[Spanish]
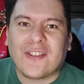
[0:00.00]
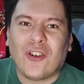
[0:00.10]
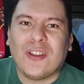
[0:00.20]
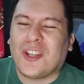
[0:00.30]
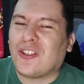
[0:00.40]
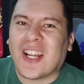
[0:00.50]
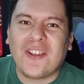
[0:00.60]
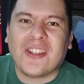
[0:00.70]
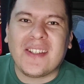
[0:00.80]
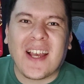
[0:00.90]
Esto entre otras
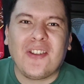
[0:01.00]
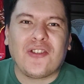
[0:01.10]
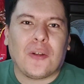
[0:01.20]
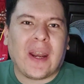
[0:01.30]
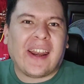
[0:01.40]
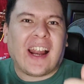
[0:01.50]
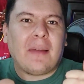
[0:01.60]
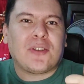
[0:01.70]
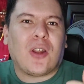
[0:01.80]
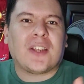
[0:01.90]
noticias, no se olviden
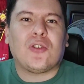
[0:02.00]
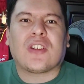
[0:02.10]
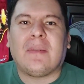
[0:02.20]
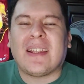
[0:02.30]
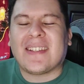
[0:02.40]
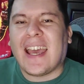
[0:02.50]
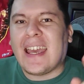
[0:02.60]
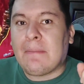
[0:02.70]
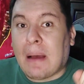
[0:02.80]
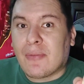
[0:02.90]
regalar su like, suscribirse
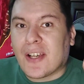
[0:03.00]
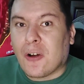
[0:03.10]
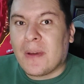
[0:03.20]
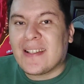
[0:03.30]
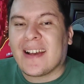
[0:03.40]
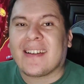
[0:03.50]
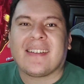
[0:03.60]
y vamos a comenzar.